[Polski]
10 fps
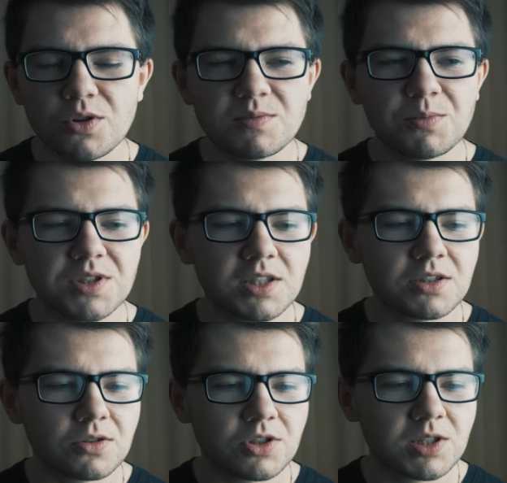
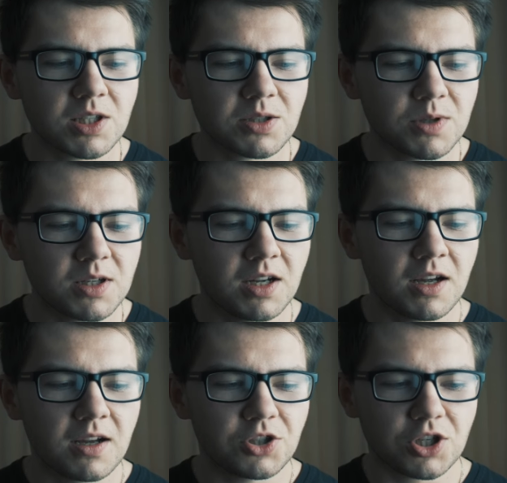rozpoznać to, że jesteśmy
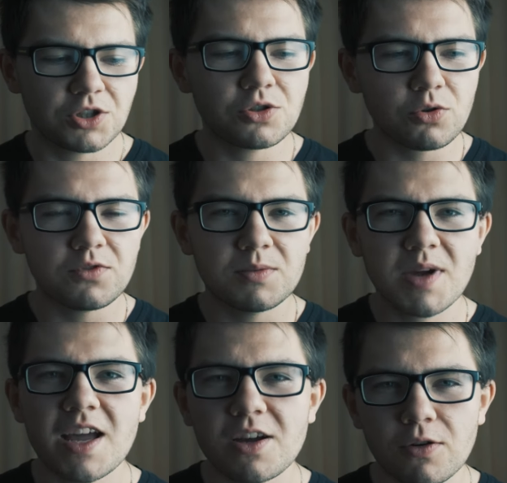częściowym
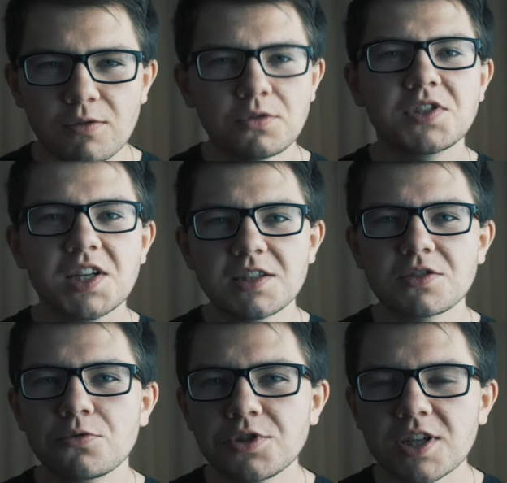ego w ludzkiej
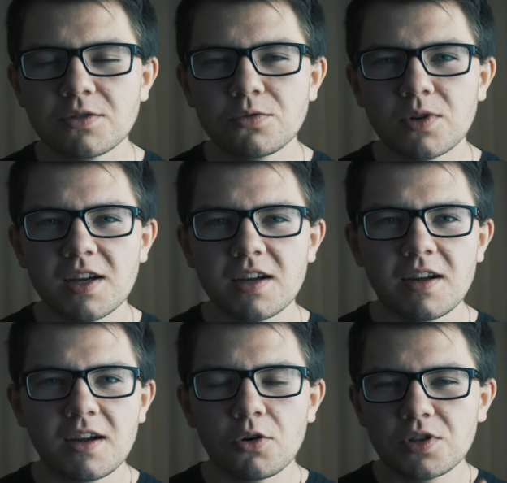skórze, które
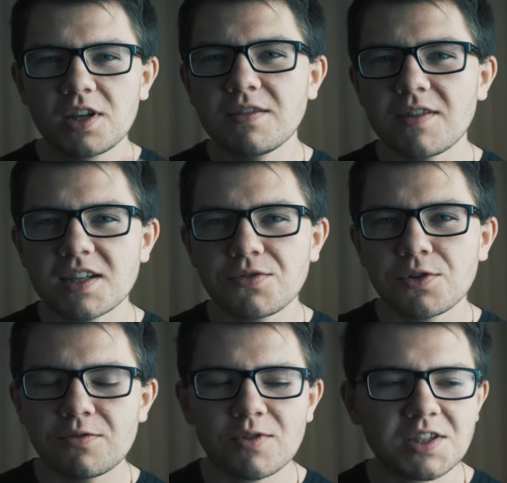odgrywa
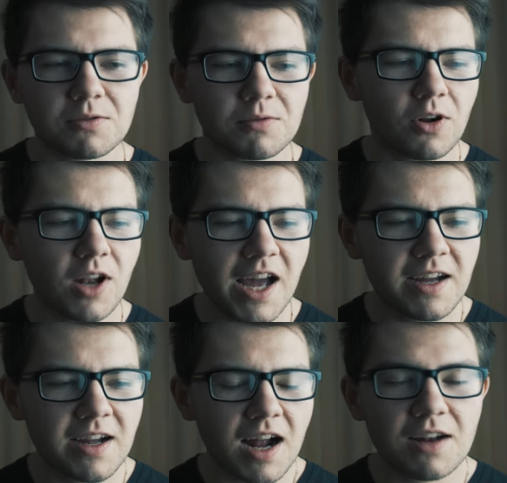swoją własną rolę,
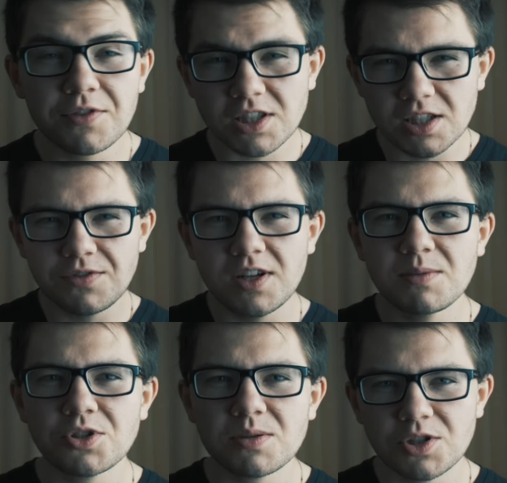ale w każdej chwili
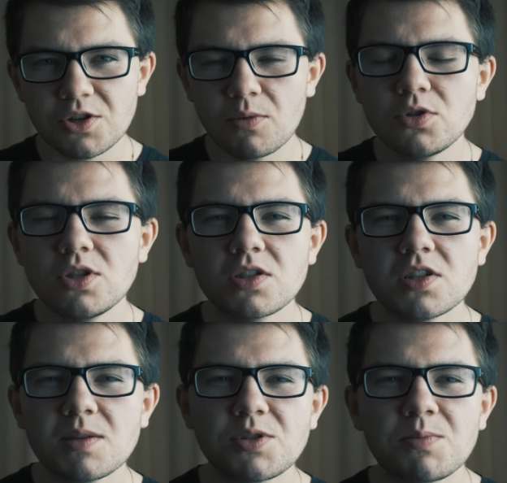możemy się obudzić i
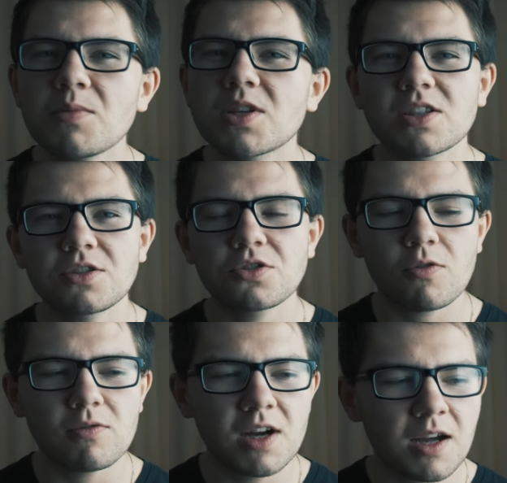sobie przypomnieć naszą